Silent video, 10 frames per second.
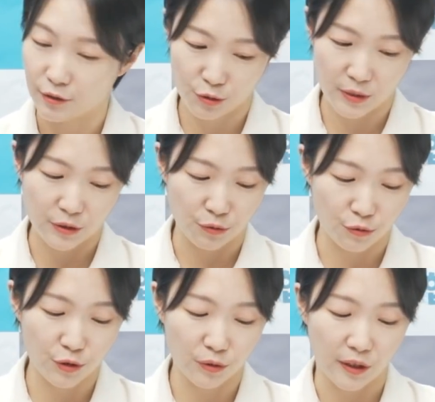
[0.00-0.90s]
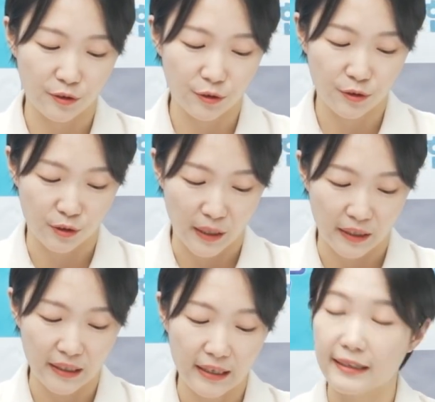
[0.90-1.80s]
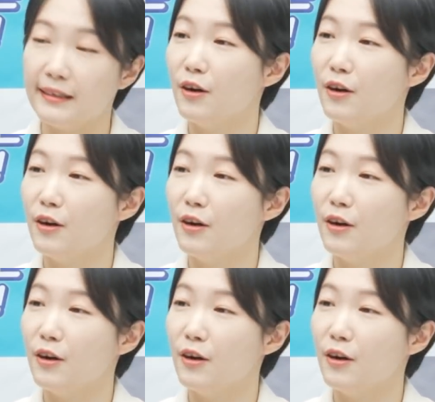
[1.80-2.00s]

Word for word: 대출해준 누적 대출 금액이